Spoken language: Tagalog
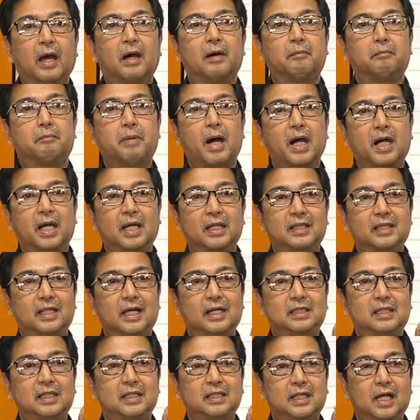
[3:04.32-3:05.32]
Bakit
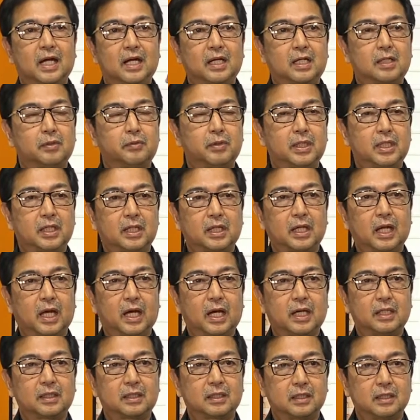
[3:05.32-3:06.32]
natin gagawin ang
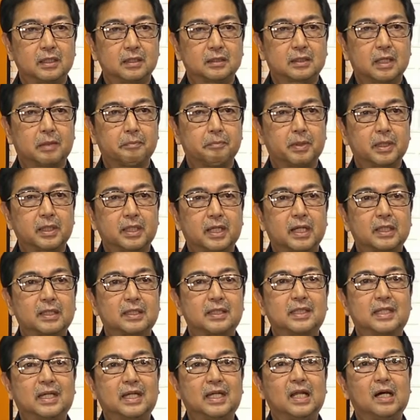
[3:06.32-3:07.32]
lahat?
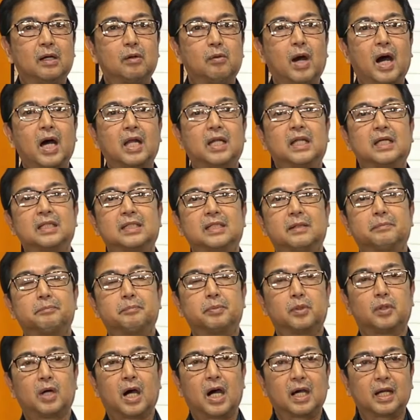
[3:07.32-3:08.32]
Sapagkat ginawa na niya
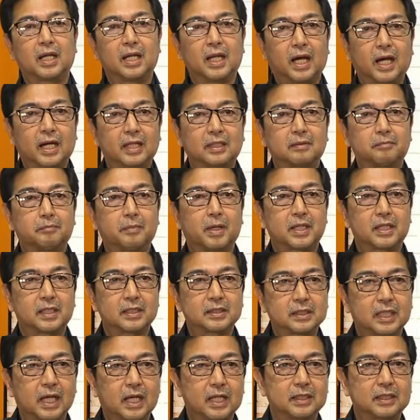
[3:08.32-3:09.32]
po ang lahat para
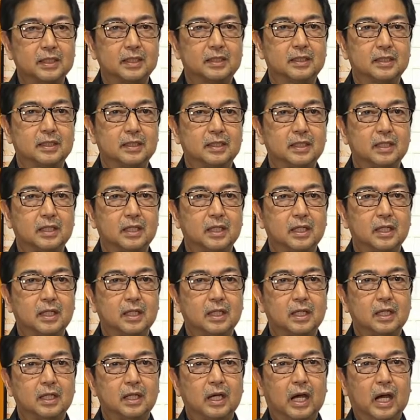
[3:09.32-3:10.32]
sa atin.
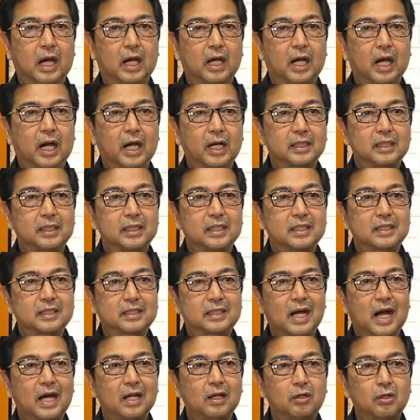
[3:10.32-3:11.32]
Ang ating
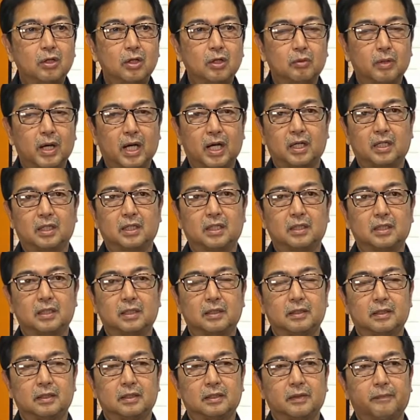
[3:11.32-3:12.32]
kaluluwa,
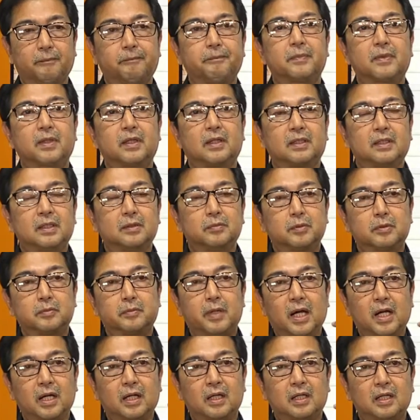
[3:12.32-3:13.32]
di po
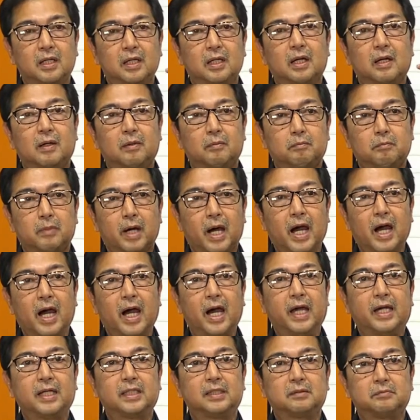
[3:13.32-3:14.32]
ba?
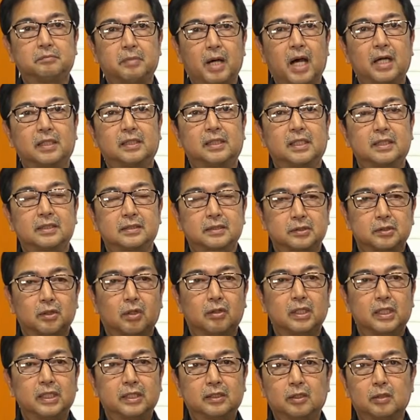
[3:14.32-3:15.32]
Mind, body, and
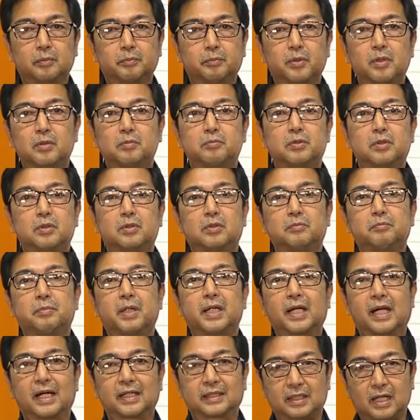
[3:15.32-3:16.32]
soul, ito pong buong
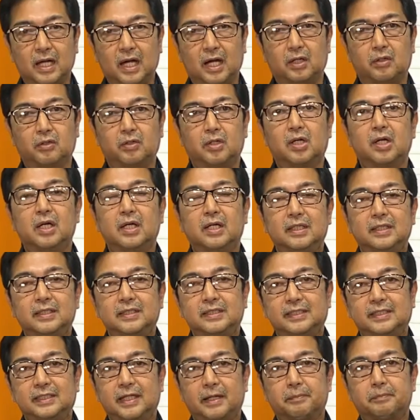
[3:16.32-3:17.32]
pagkatao,
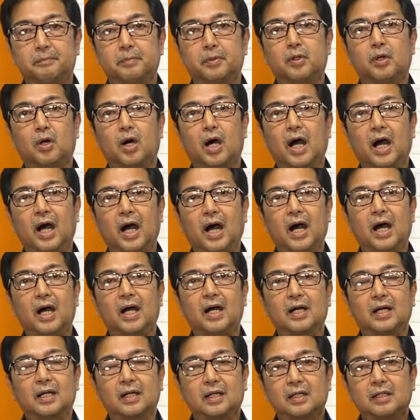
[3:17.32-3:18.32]
siya po
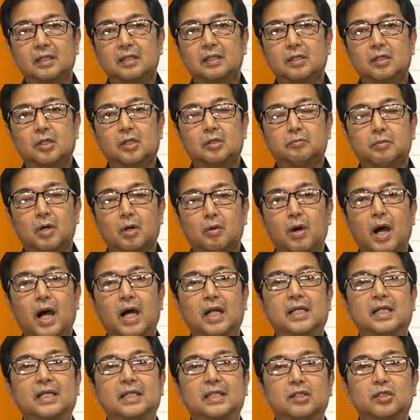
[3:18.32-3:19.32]
ang gumawa
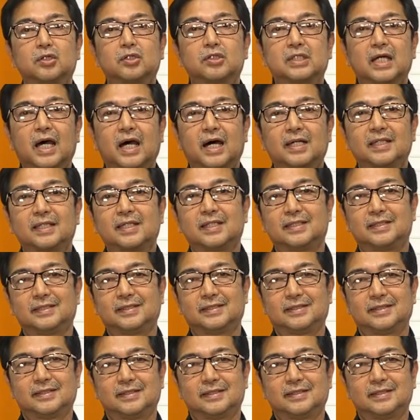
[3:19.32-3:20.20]
nito sa atin.